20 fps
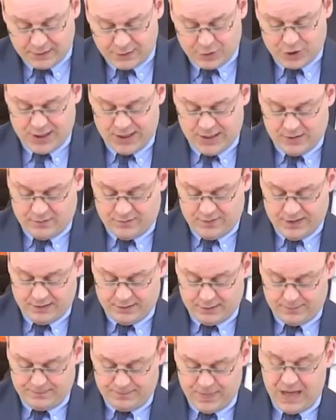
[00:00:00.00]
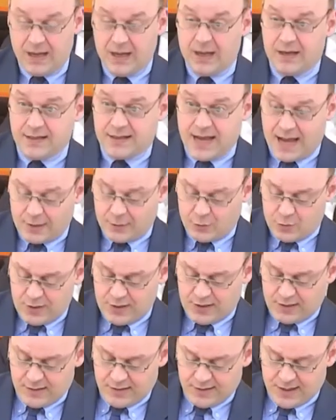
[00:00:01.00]
gestellt wird?
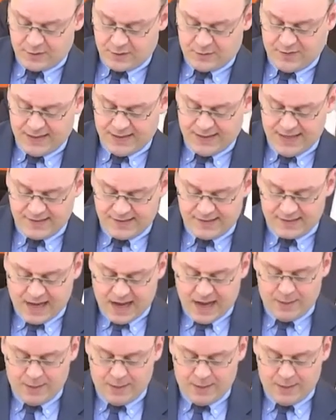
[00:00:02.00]
Dadurch, dass wir jetzt